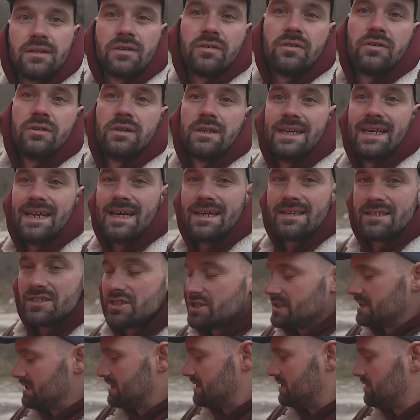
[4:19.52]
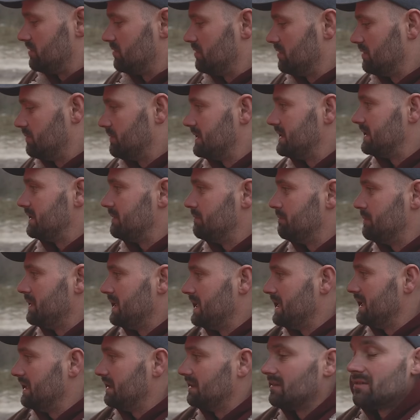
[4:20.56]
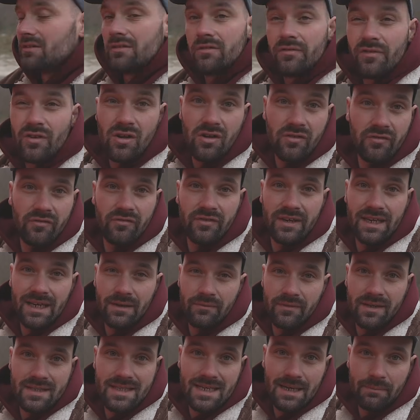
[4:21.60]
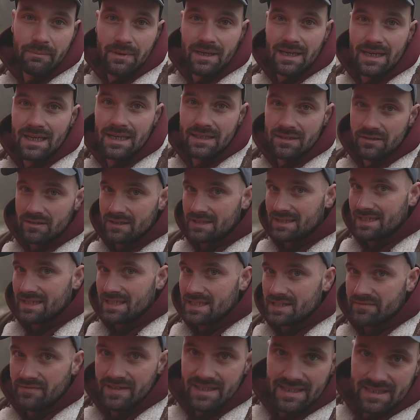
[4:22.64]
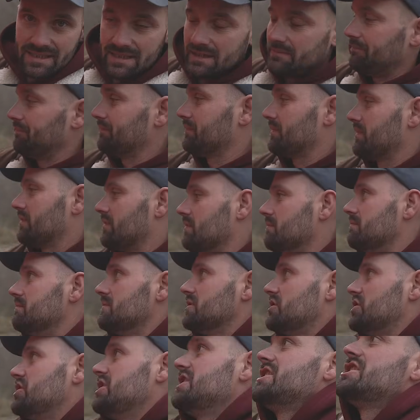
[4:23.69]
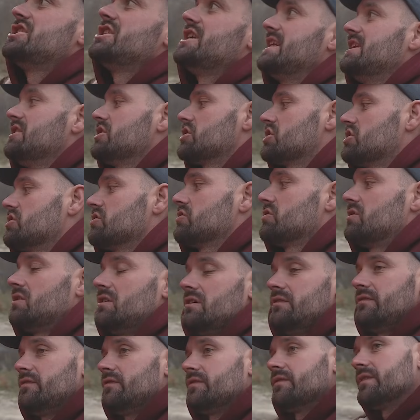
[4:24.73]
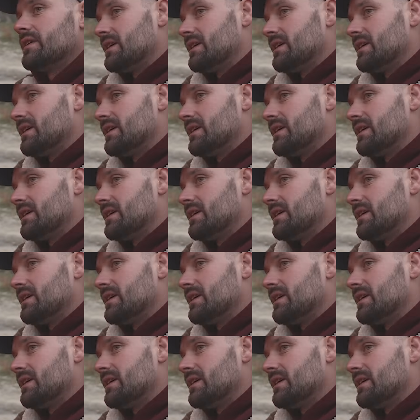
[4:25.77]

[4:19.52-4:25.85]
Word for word: So, die erste Station mit den Bären und Wölfen, die haben wir jetzt abgehakt. Jetzt geht's weiter zum tschetschenischen Dorf.